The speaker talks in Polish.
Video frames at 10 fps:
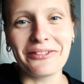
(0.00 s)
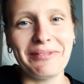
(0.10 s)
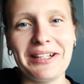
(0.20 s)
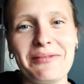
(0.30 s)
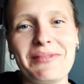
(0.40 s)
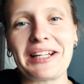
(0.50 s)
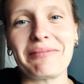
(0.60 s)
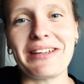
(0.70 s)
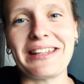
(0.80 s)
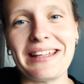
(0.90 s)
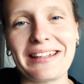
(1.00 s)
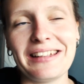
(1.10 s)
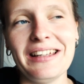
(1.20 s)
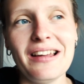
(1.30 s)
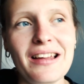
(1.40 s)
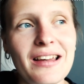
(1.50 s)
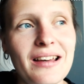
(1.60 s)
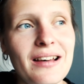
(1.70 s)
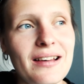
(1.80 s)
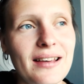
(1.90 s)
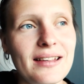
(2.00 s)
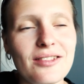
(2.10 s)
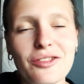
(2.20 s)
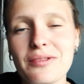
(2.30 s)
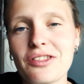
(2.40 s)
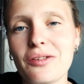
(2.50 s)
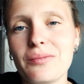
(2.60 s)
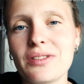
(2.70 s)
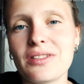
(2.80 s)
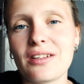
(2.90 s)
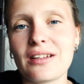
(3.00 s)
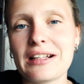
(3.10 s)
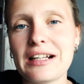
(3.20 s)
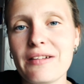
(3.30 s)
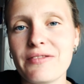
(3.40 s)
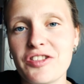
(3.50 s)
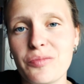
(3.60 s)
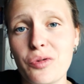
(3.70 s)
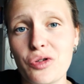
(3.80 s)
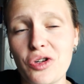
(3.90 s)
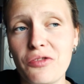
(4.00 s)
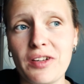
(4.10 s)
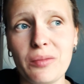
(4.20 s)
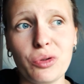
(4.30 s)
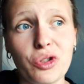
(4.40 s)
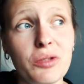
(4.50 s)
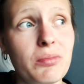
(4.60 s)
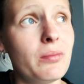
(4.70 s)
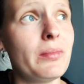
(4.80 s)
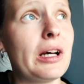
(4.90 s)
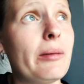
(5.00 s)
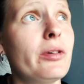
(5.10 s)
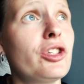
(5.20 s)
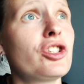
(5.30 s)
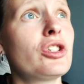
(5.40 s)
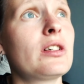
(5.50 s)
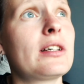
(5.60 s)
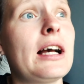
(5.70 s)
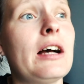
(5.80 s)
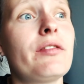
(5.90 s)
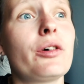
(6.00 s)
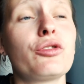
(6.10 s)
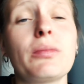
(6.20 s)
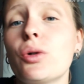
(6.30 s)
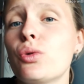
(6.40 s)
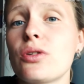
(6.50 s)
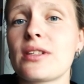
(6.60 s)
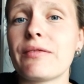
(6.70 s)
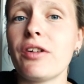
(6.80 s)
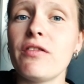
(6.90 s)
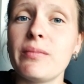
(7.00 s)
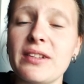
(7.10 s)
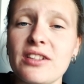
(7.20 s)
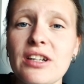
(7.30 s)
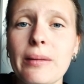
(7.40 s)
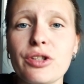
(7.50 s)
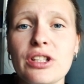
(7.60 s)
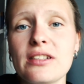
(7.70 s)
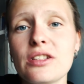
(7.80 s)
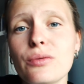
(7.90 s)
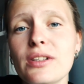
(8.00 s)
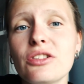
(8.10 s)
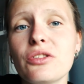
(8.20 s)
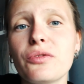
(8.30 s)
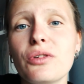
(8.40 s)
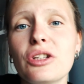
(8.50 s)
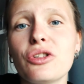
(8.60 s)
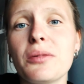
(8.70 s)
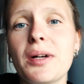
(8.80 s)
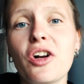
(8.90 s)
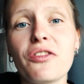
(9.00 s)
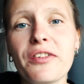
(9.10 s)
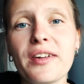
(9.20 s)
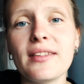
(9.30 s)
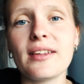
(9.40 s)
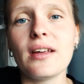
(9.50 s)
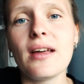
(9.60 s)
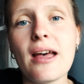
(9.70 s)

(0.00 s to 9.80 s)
normalnie brak mi energii. E, idę sobie zrobić kawy zbożowej, bo to niby miała być kawa o smaku truskawkowym, a zaczęłam czytać skład, to w ogóle to nie ma kofeiny.